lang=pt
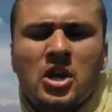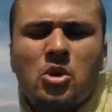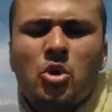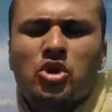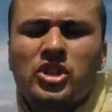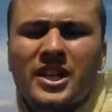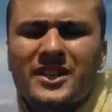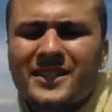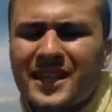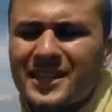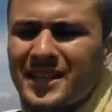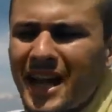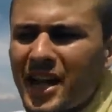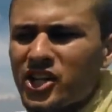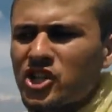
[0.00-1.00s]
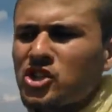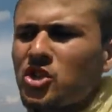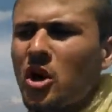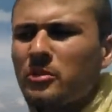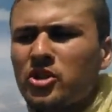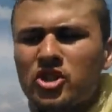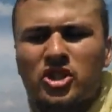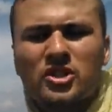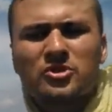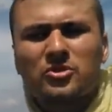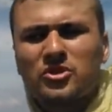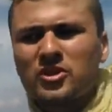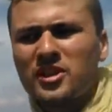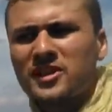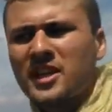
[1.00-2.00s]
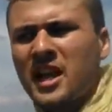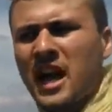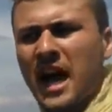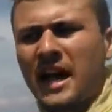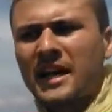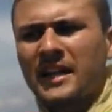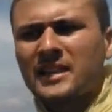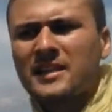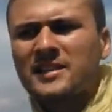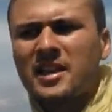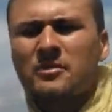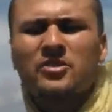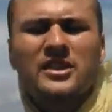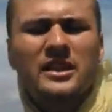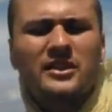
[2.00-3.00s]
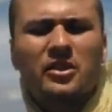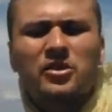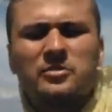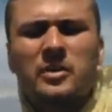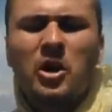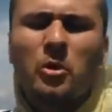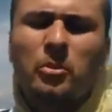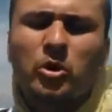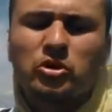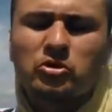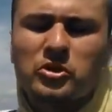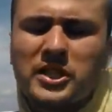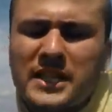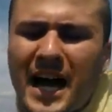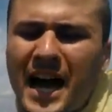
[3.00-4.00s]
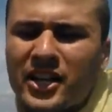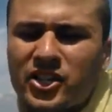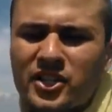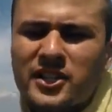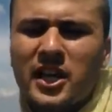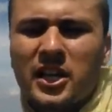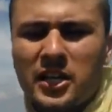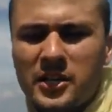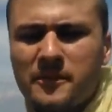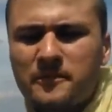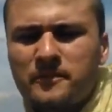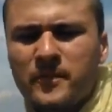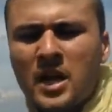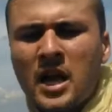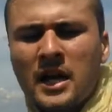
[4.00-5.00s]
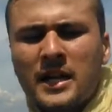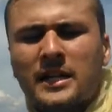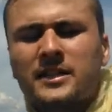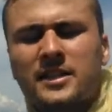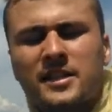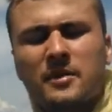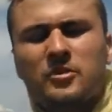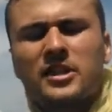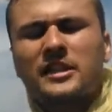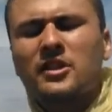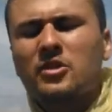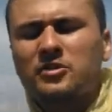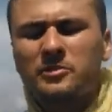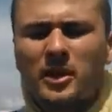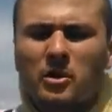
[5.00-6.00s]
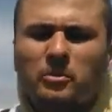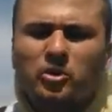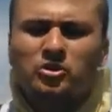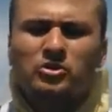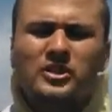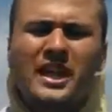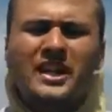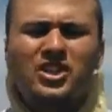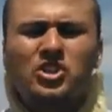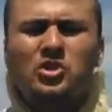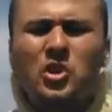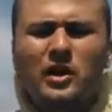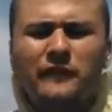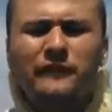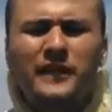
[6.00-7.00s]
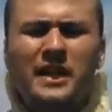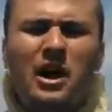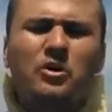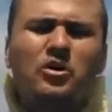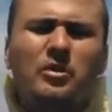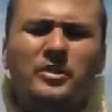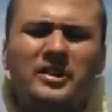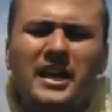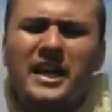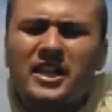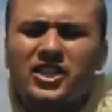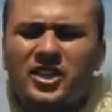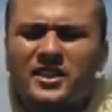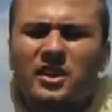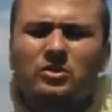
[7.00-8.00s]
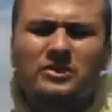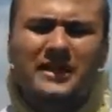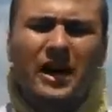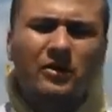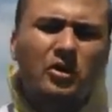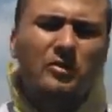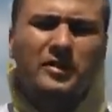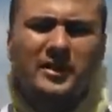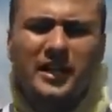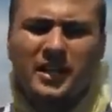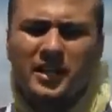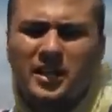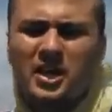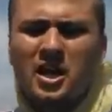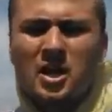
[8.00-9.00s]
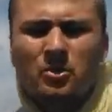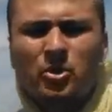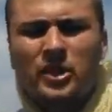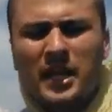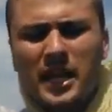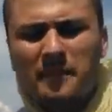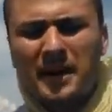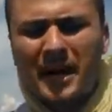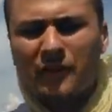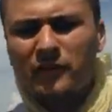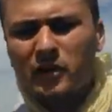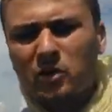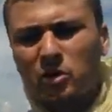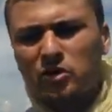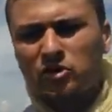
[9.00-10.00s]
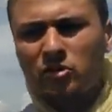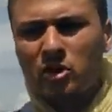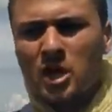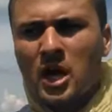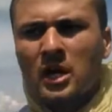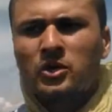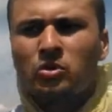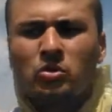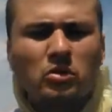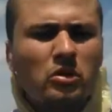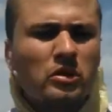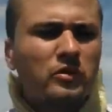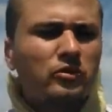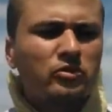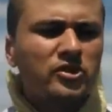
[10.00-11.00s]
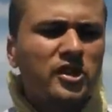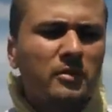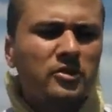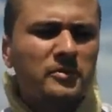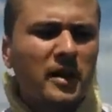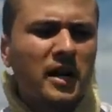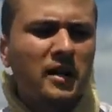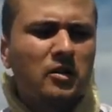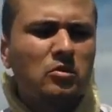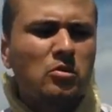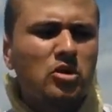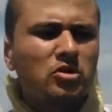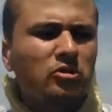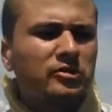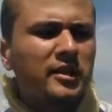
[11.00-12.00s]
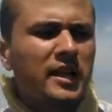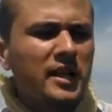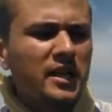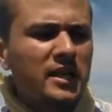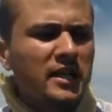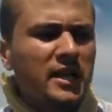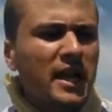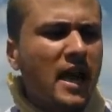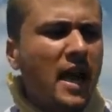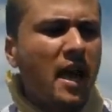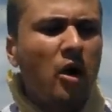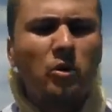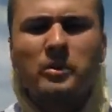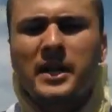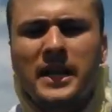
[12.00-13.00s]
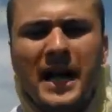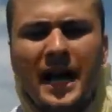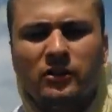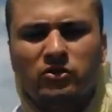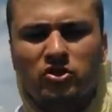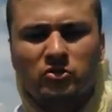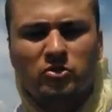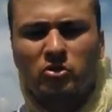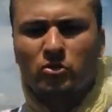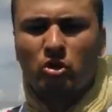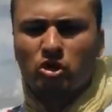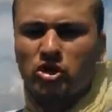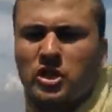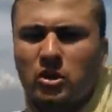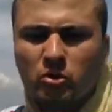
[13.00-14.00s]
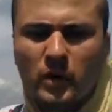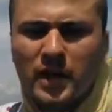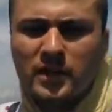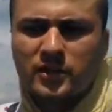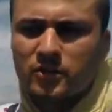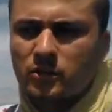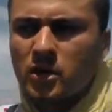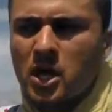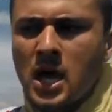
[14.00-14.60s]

E hoje, nesta tarde, em nome de Jesus, nós agradecemos a Deus pela oportunidade de estar aqui. Agradecemos a Deus pela oportunidade de glorificar o nome dele, de exaltar o nome dele, porque ele é maravilhoso. Não, não estamos pregando alguma doutrina que é, é obrigado subir um monte, não, não é isso